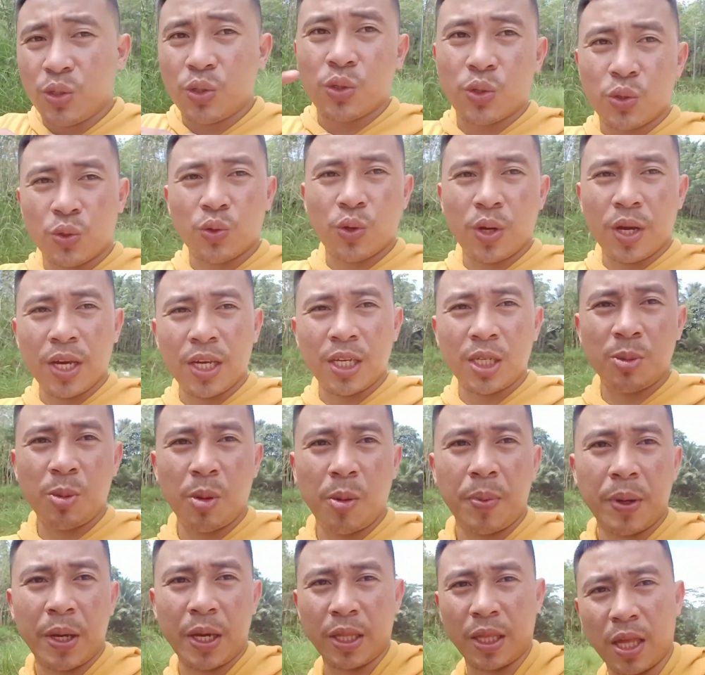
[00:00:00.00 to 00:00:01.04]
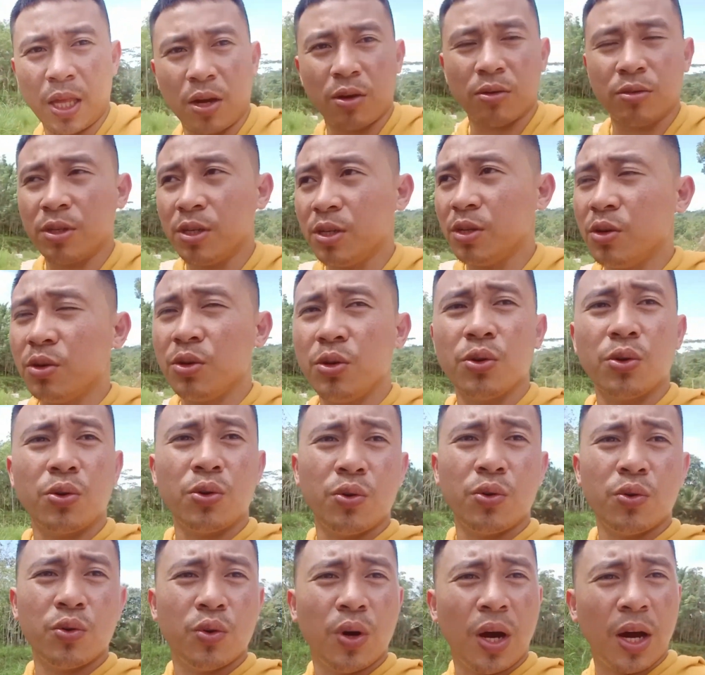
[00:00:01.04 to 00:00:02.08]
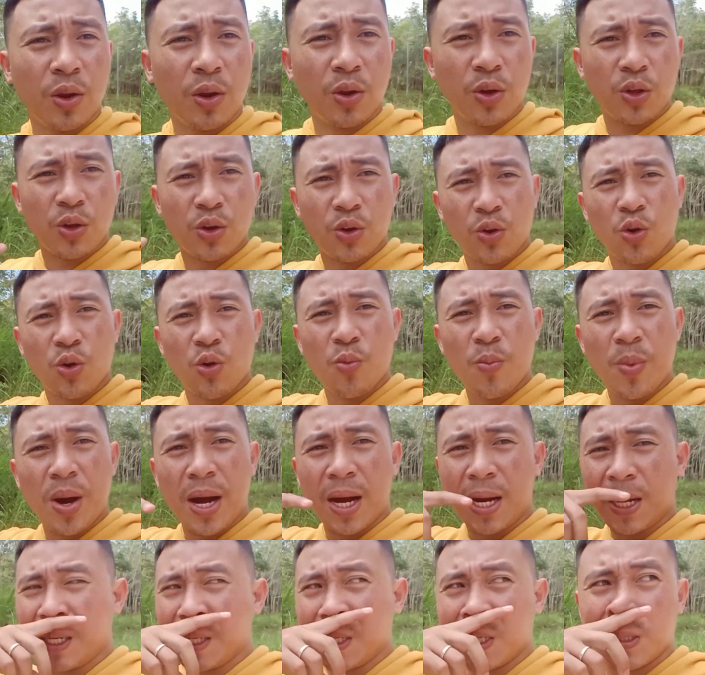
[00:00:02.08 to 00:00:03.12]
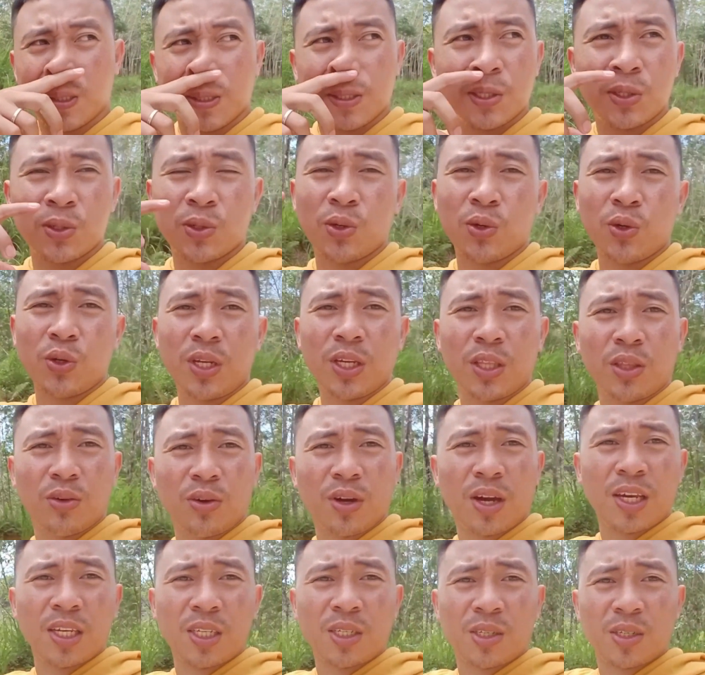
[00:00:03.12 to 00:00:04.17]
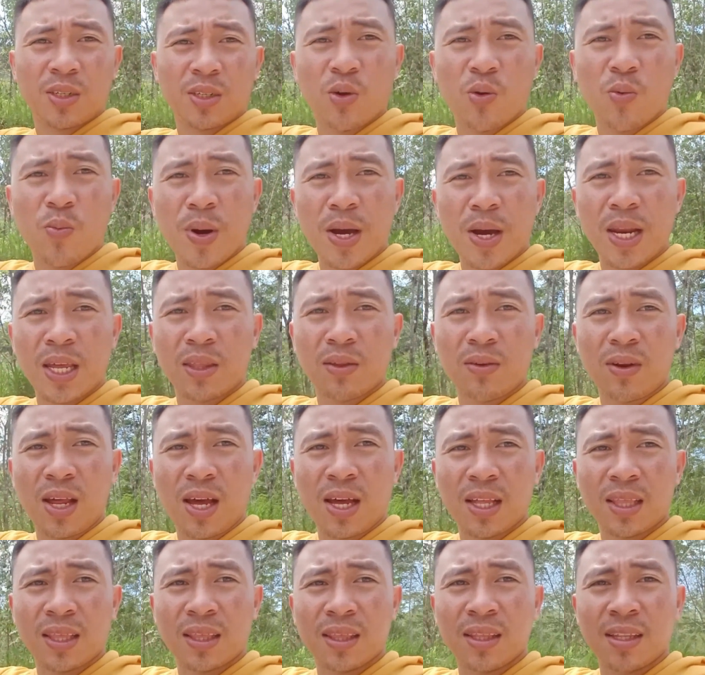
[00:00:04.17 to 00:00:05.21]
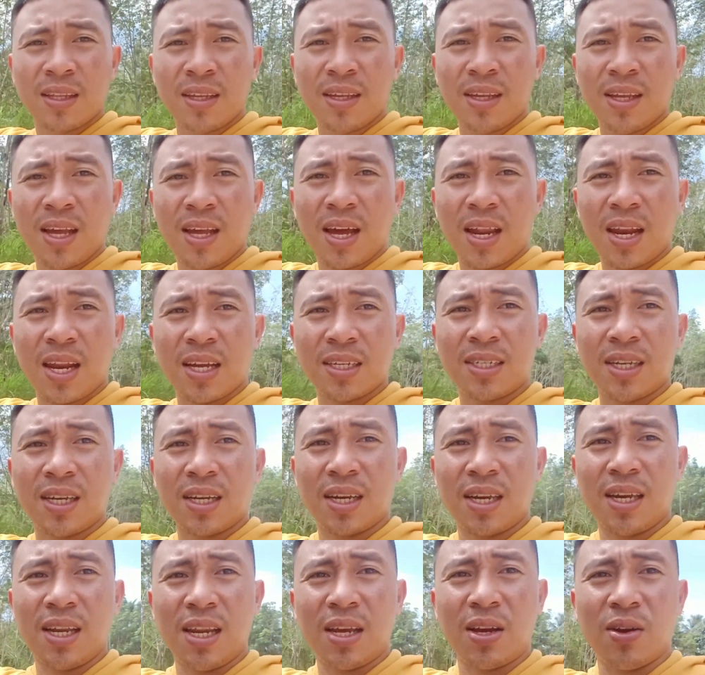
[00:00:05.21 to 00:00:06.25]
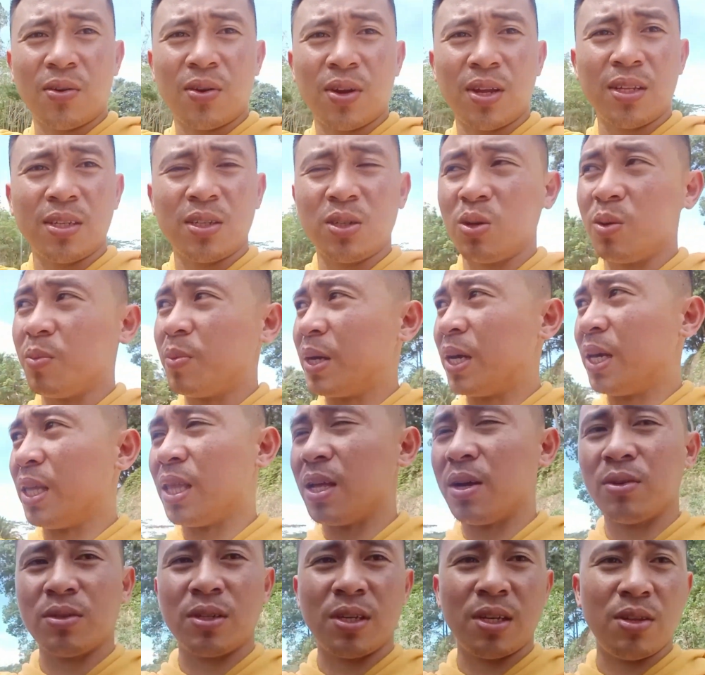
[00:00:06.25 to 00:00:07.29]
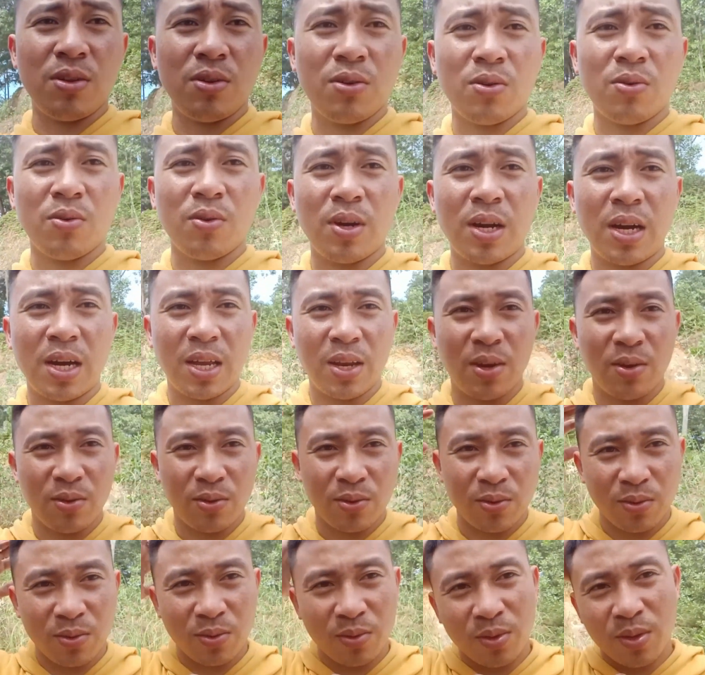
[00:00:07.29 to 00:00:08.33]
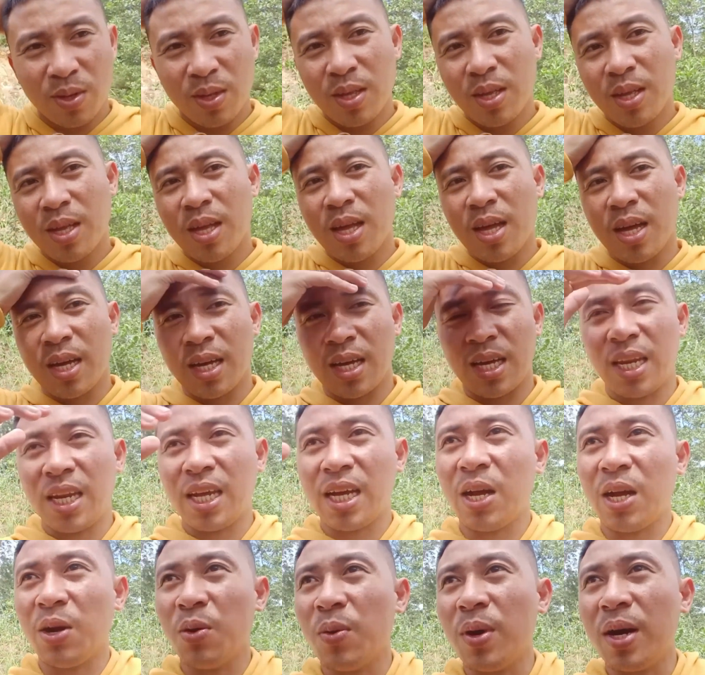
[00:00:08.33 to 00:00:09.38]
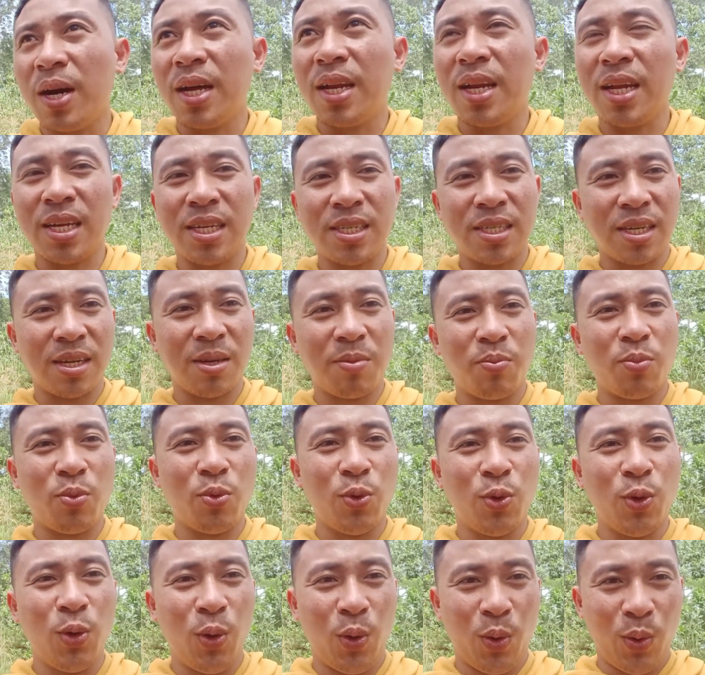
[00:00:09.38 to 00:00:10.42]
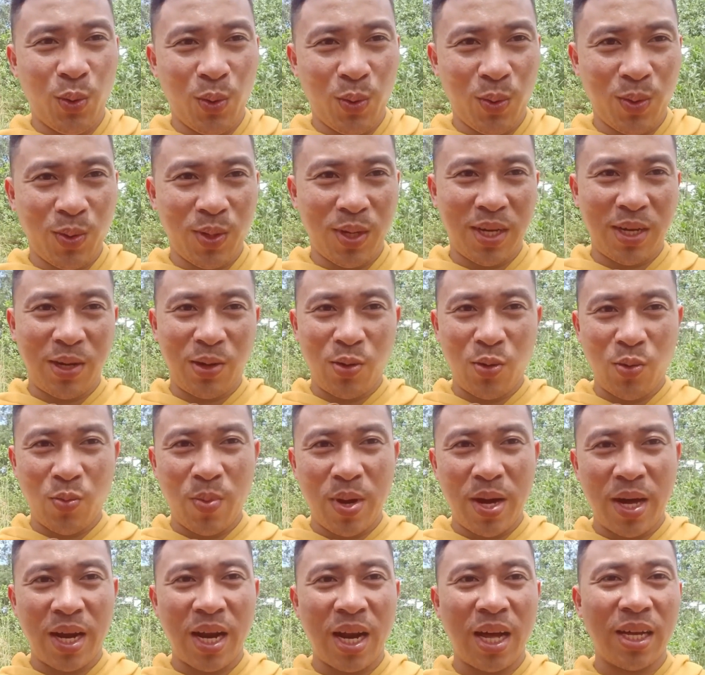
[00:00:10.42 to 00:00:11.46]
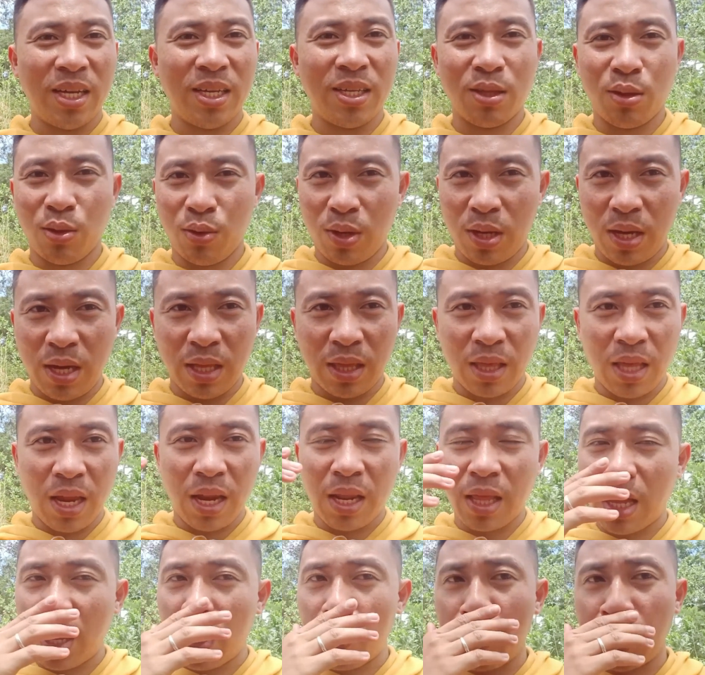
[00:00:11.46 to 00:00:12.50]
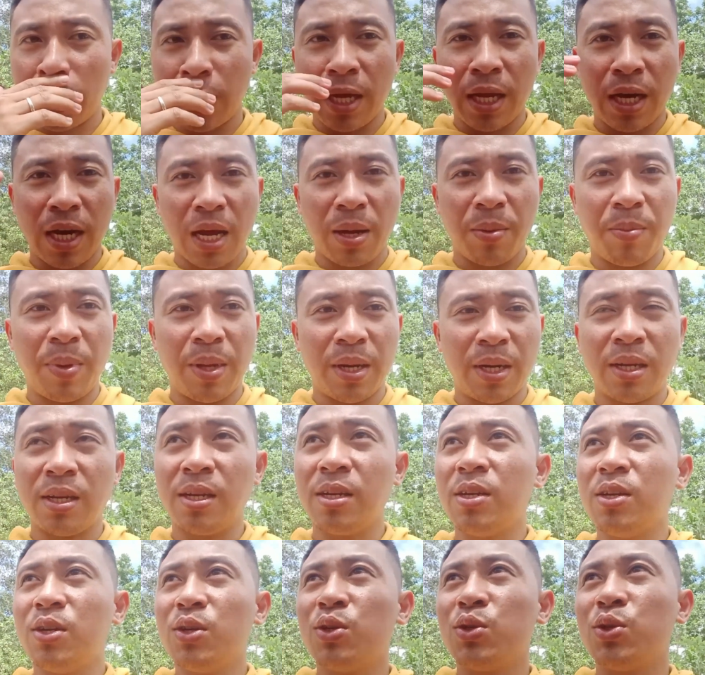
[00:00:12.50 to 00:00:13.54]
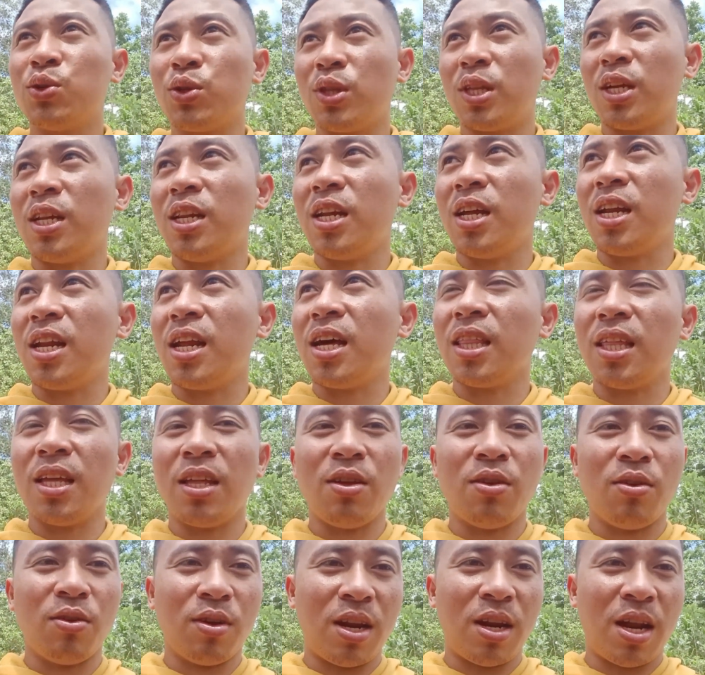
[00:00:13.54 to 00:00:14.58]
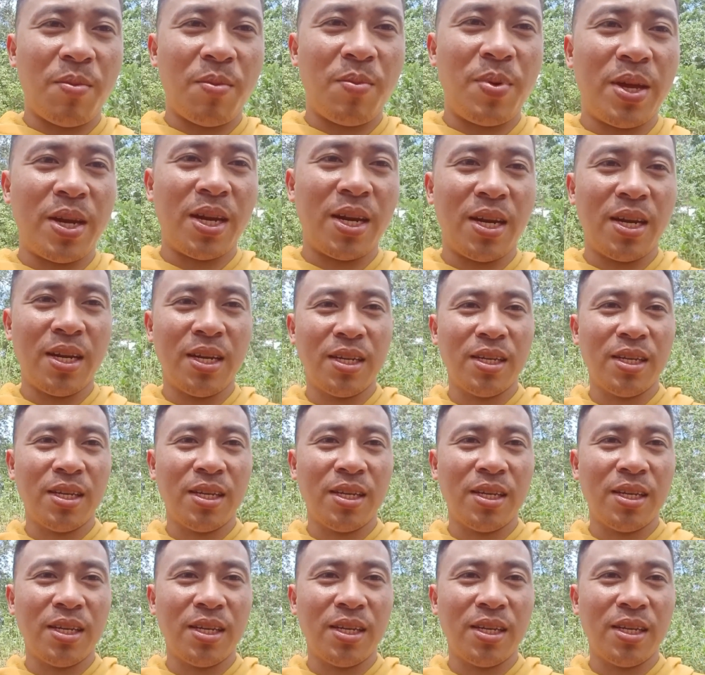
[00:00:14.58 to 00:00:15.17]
so guys papakita ko sa inyo yung ano yung guma so dito guys guma na to lahat nasa aking likuran so pakita ko sa inyo kung anong ang ah, ginagawa na isang puno ng gumara. Ito ay tinatawag na rubber. So tignan natin yung rubber